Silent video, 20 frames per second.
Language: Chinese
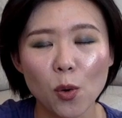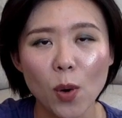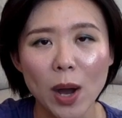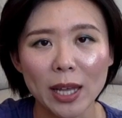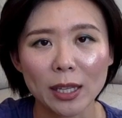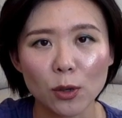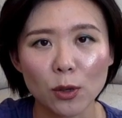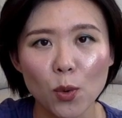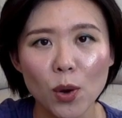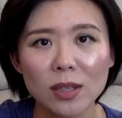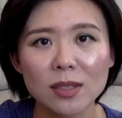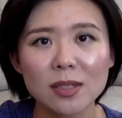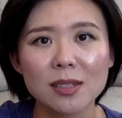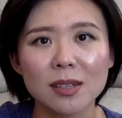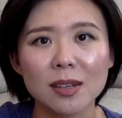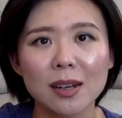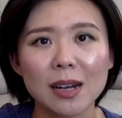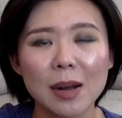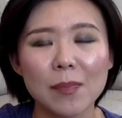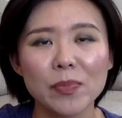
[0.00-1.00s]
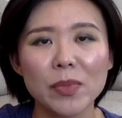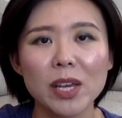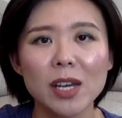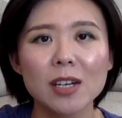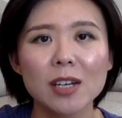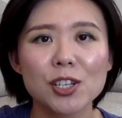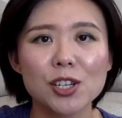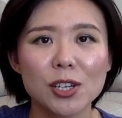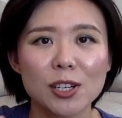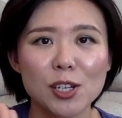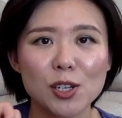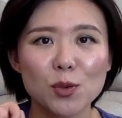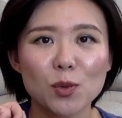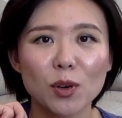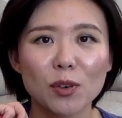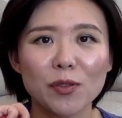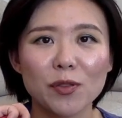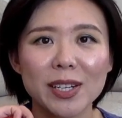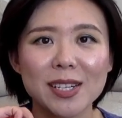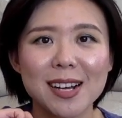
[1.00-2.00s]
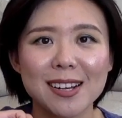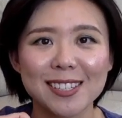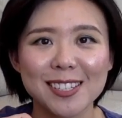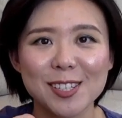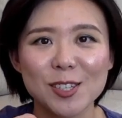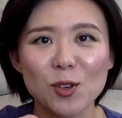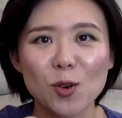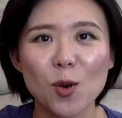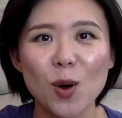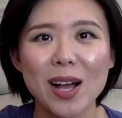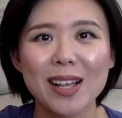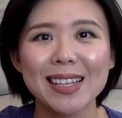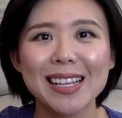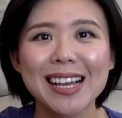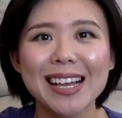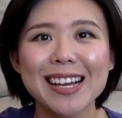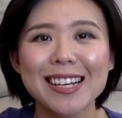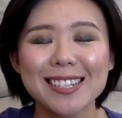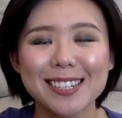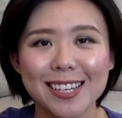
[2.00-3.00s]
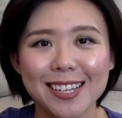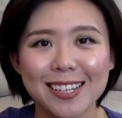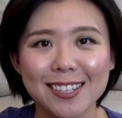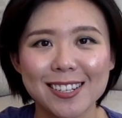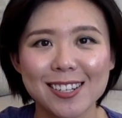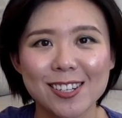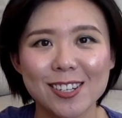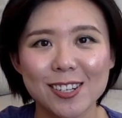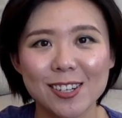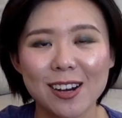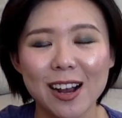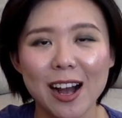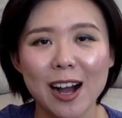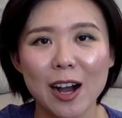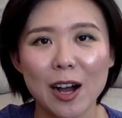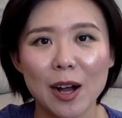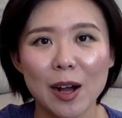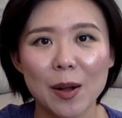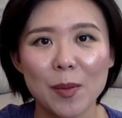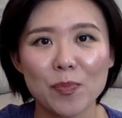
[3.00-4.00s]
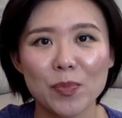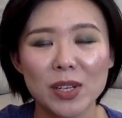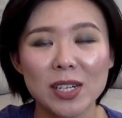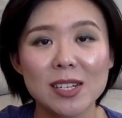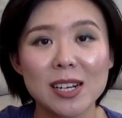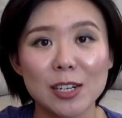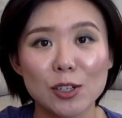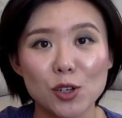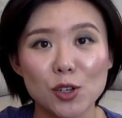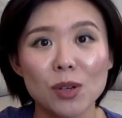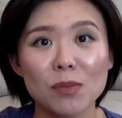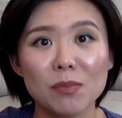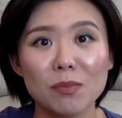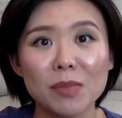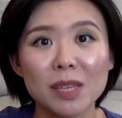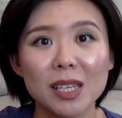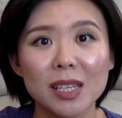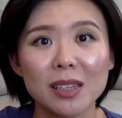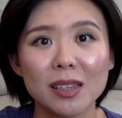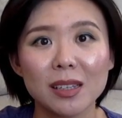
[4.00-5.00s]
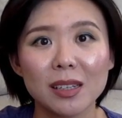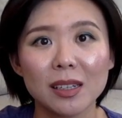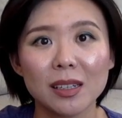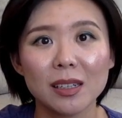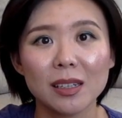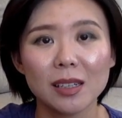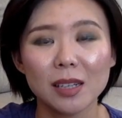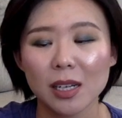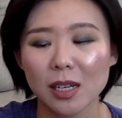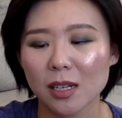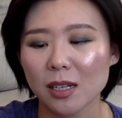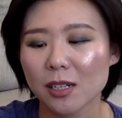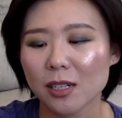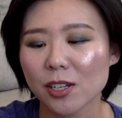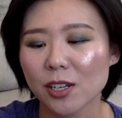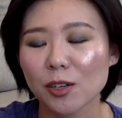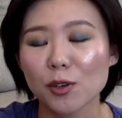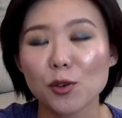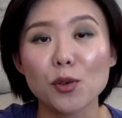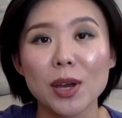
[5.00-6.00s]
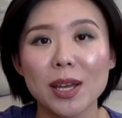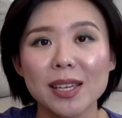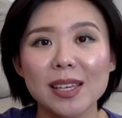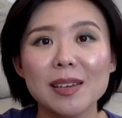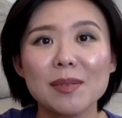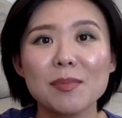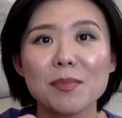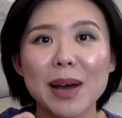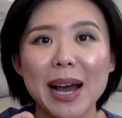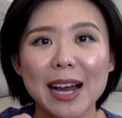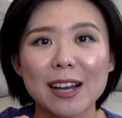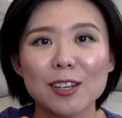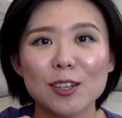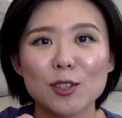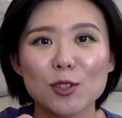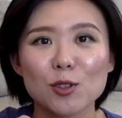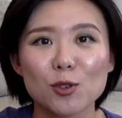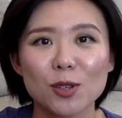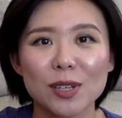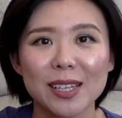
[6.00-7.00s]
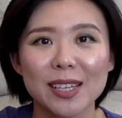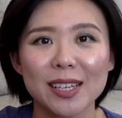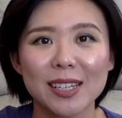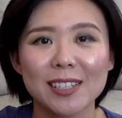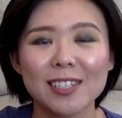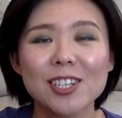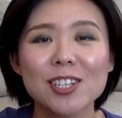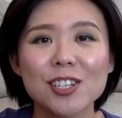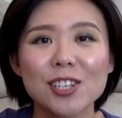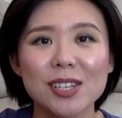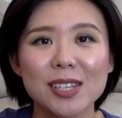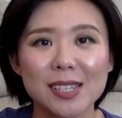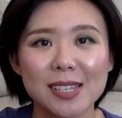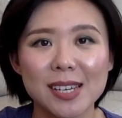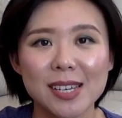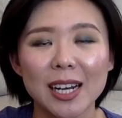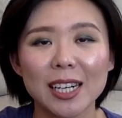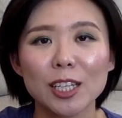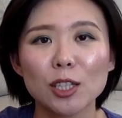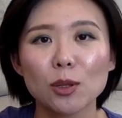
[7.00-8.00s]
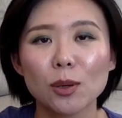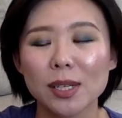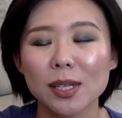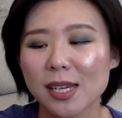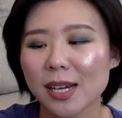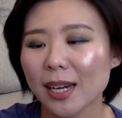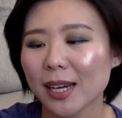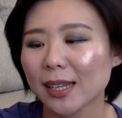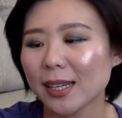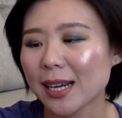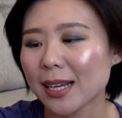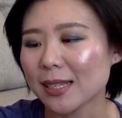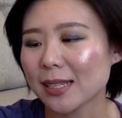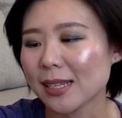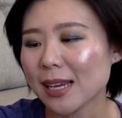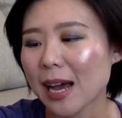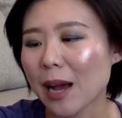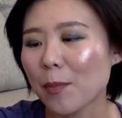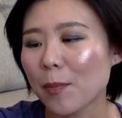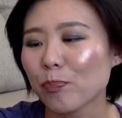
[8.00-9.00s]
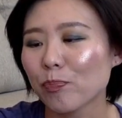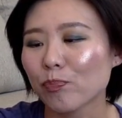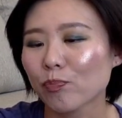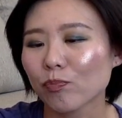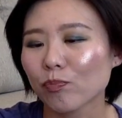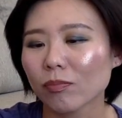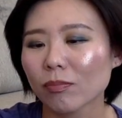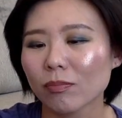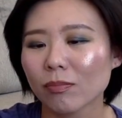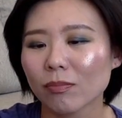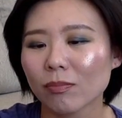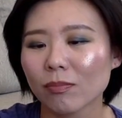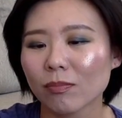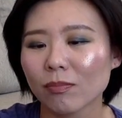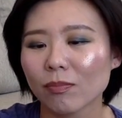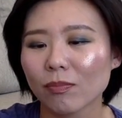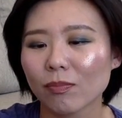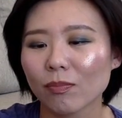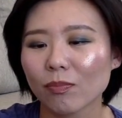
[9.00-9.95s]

华的光泽感，这也是我非常喜欢这支啊染唇蜜的这个原因吧。所以这支也强烈推荐给大家。嗯，